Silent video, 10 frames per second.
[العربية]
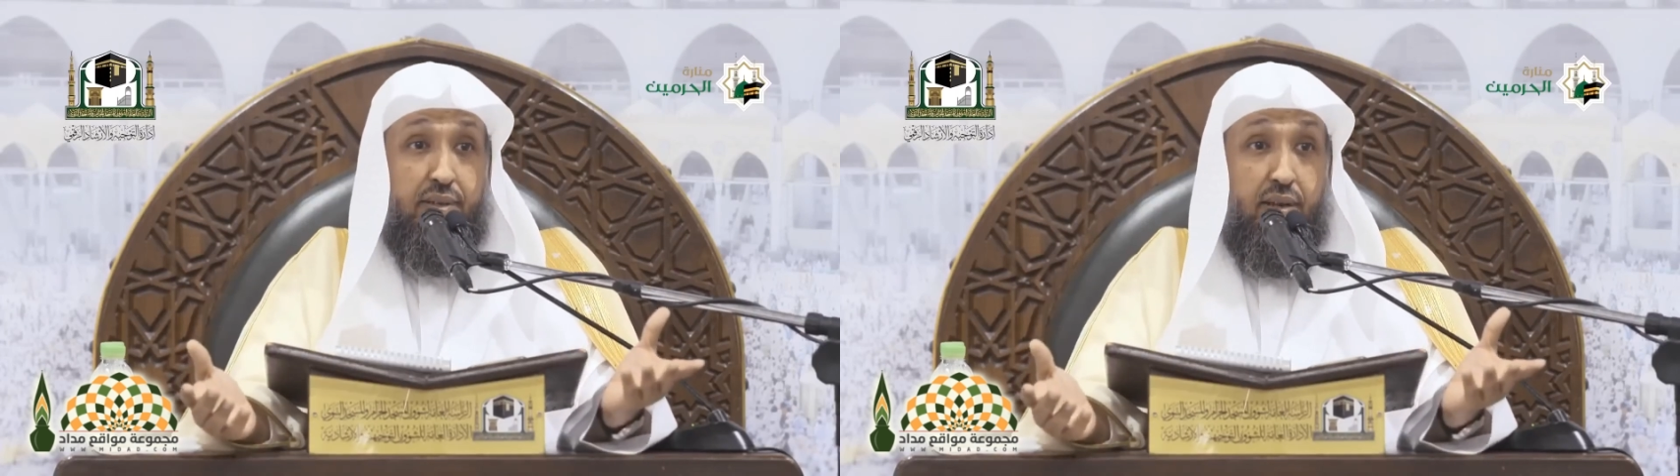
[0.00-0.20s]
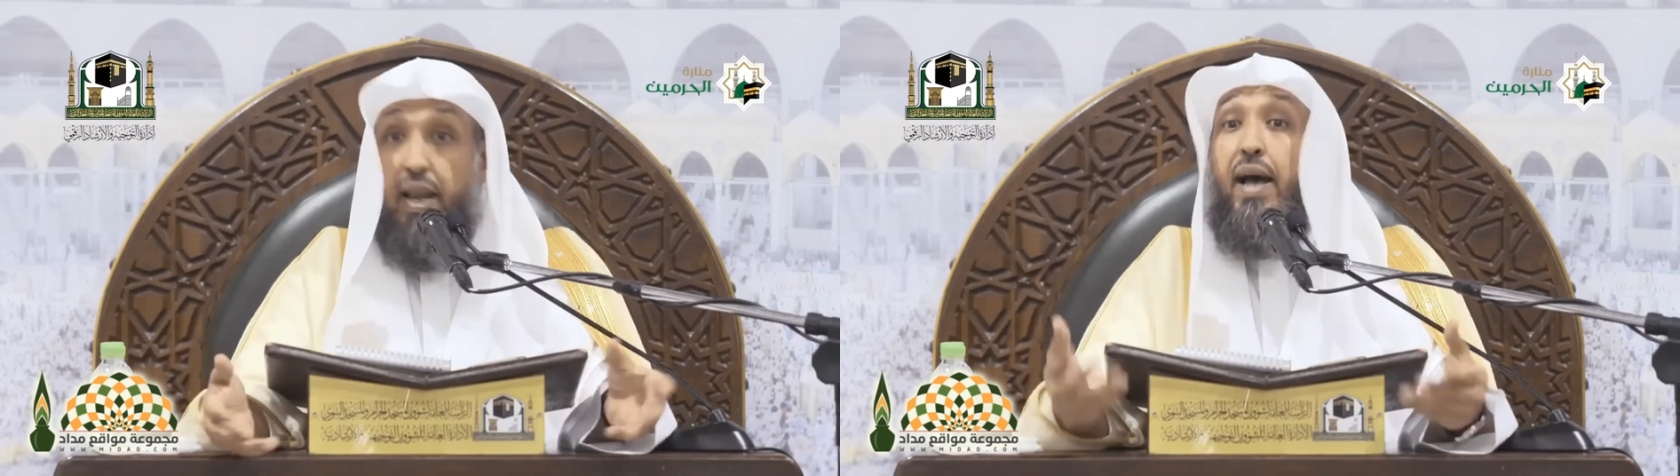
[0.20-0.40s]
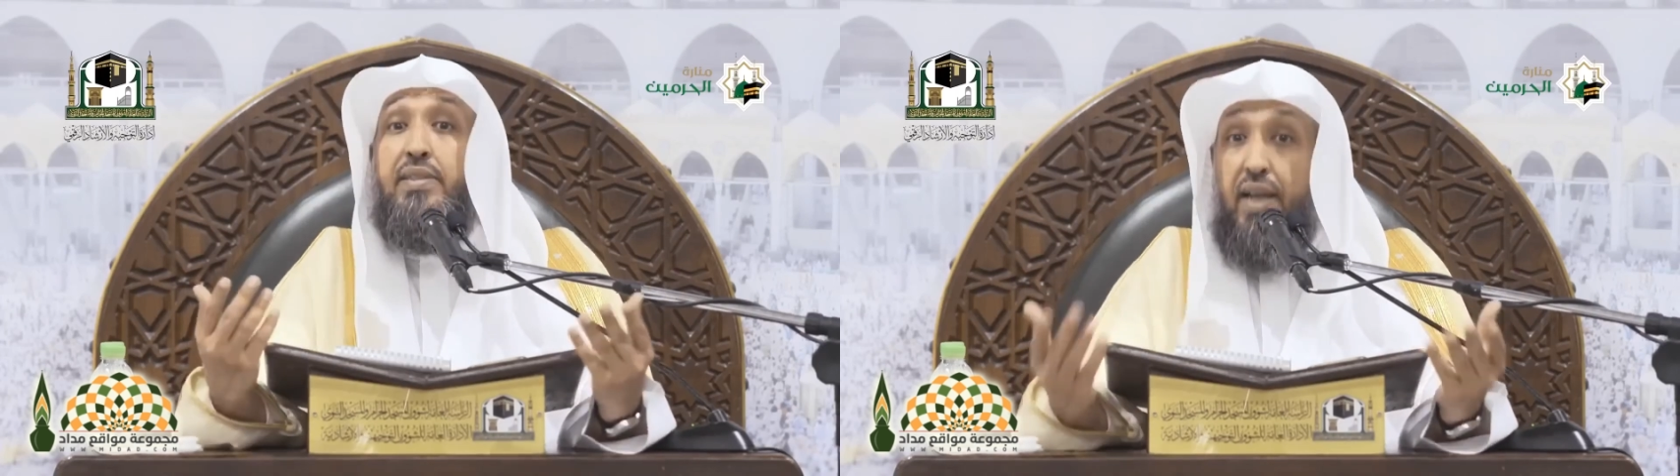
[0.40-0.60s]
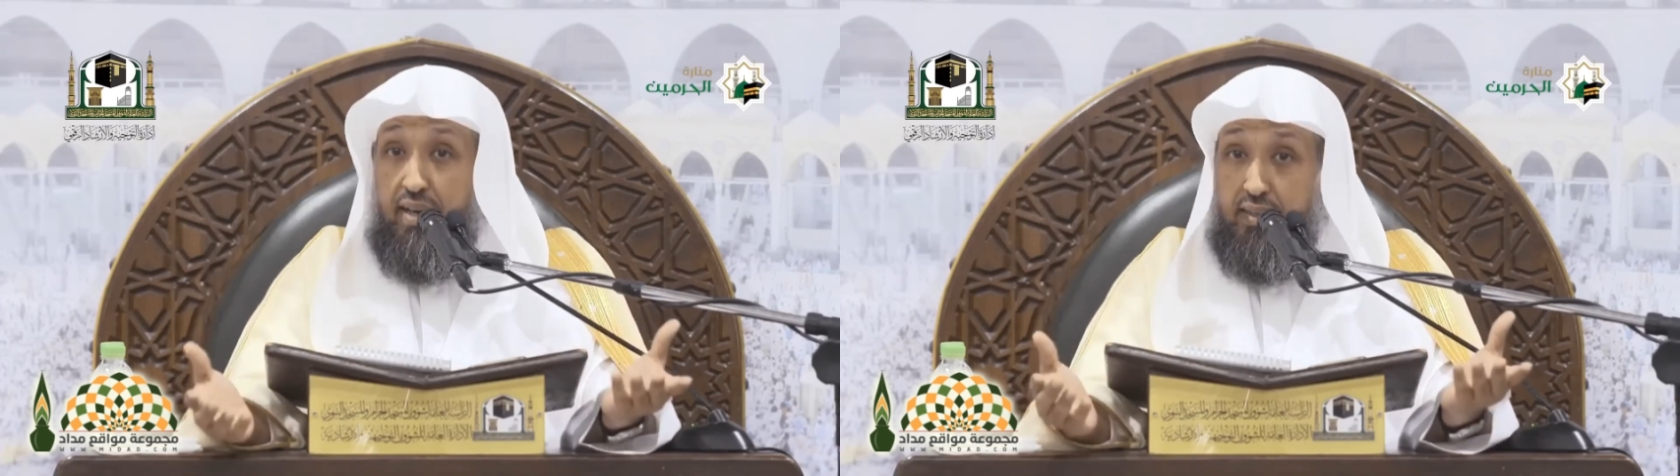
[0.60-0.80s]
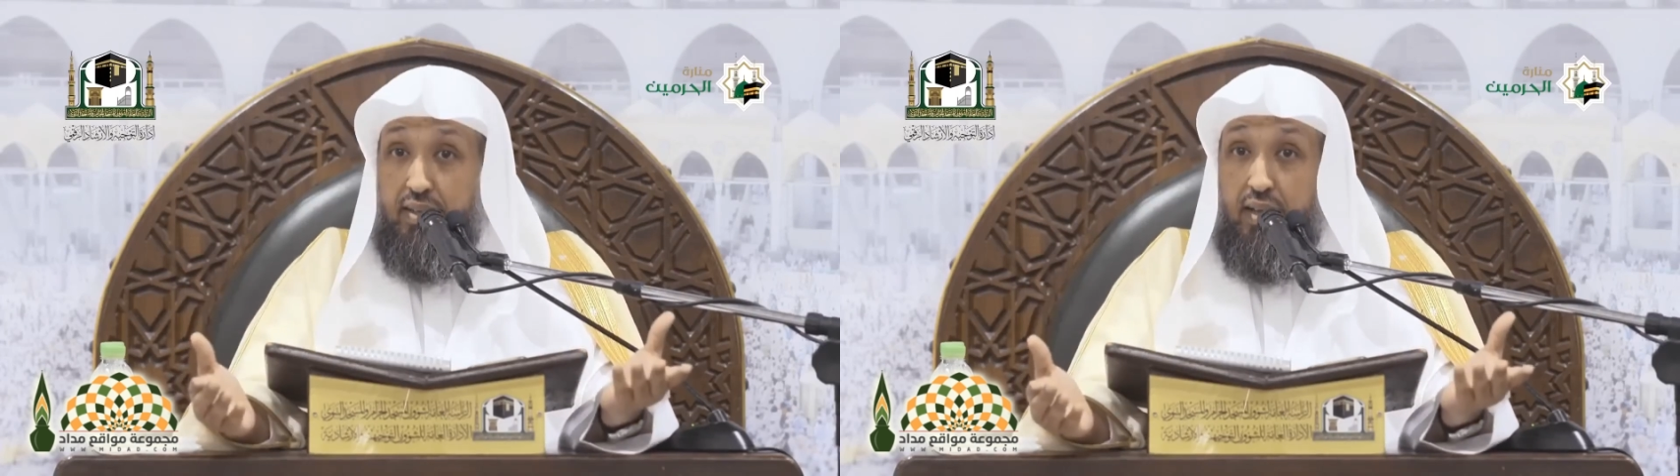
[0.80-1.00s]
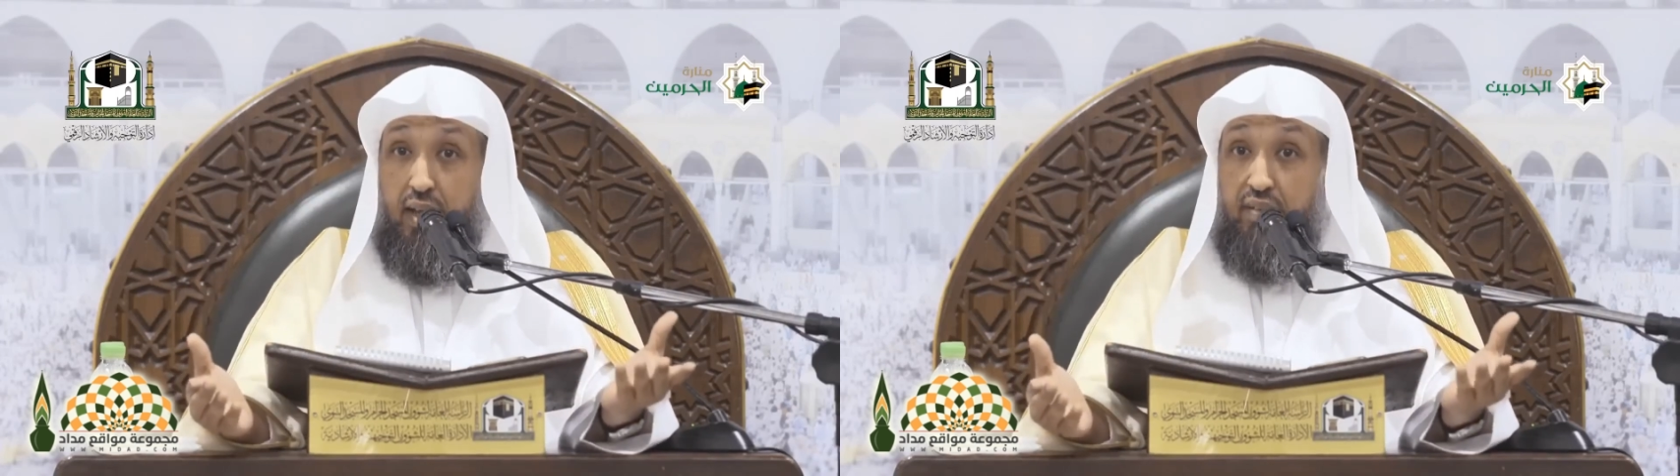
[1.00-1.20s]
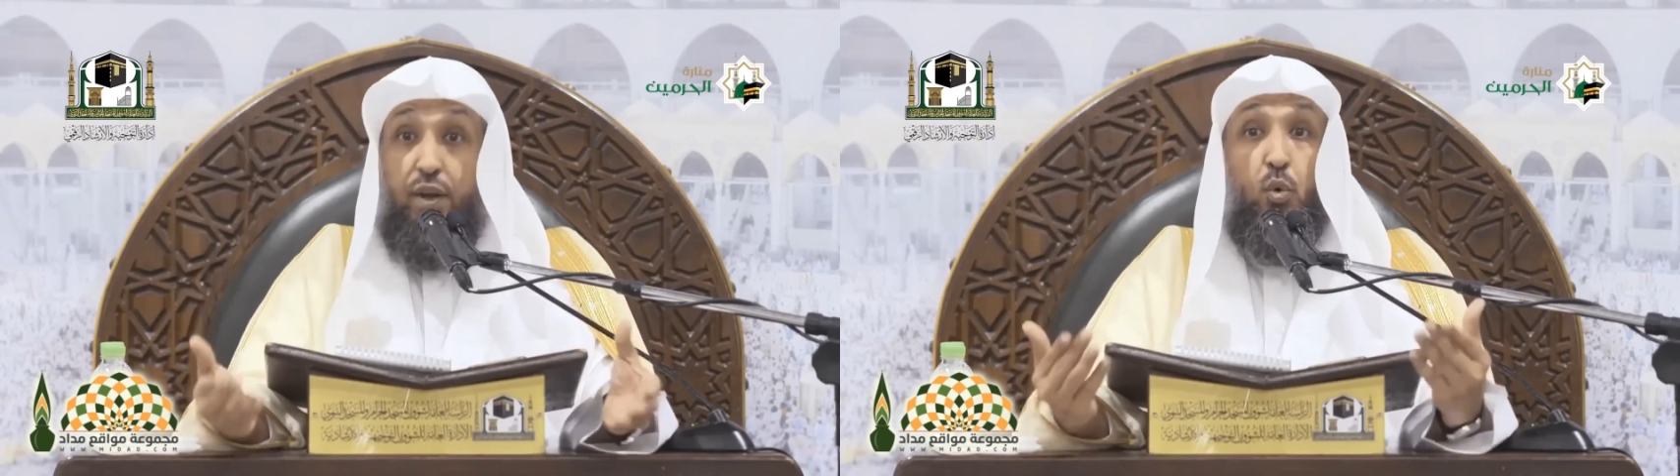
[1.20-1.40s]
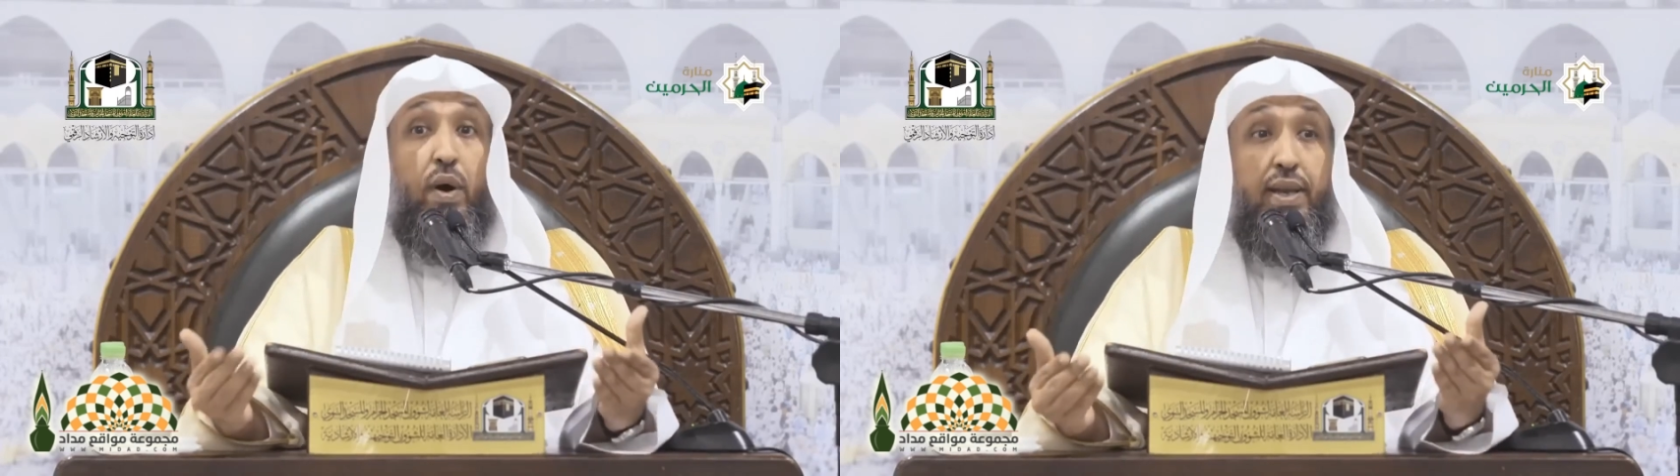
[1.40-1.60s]
لا تلد
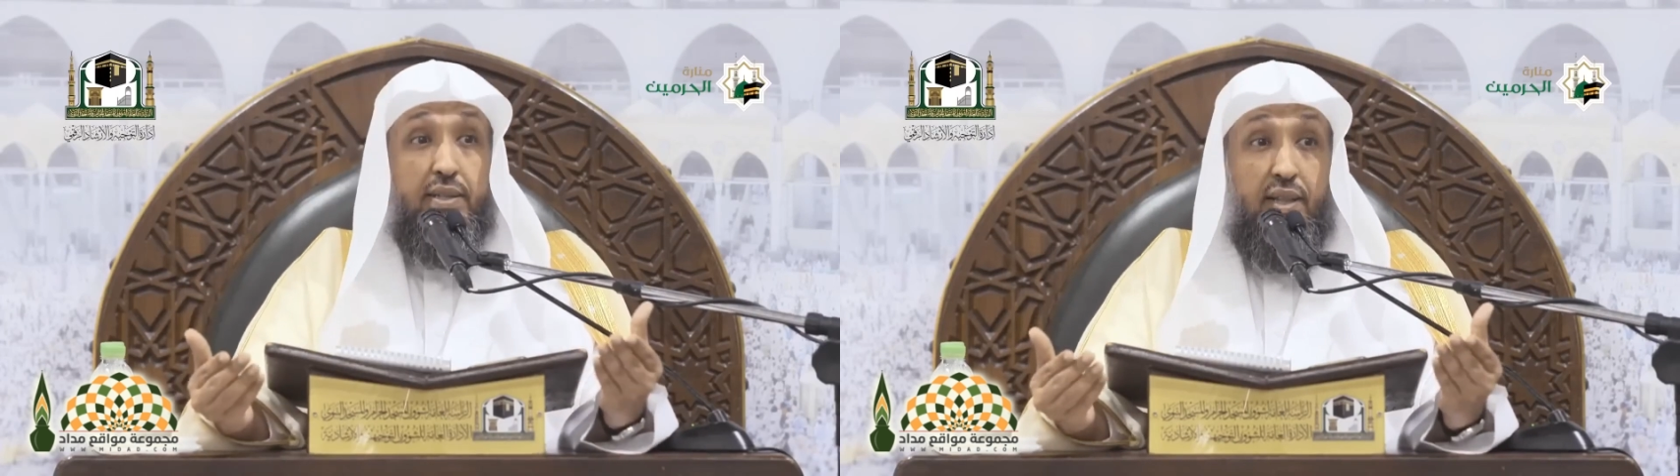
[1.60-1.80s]
فالولد